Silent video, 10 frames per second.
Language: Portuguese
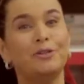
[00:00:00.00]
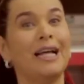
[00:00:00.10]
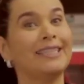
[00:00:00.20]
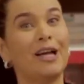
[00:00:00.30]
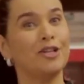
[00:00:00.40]
O
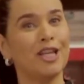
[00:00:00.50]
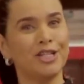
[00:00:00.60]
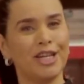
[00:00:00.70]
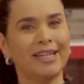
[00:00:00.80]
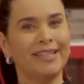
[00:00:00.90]
Natal está
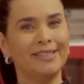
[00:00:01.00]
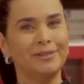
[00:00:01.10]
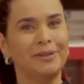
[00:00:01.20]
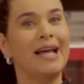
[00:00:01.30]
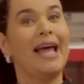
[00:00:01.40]

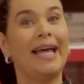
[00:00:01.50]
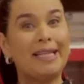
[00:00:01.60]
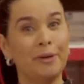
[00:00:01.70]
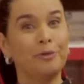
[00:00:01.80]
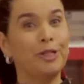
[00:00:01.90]
chegando. É
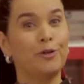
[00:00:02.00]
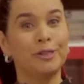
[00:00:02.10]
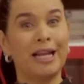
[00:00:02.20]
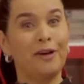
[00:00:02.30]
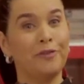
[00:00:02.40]
tempo de
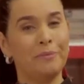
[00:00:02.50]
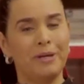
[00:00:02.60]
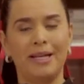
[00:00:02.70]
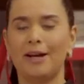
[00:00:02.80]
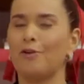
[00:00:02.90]
encontrar a
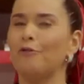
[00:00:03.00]
família,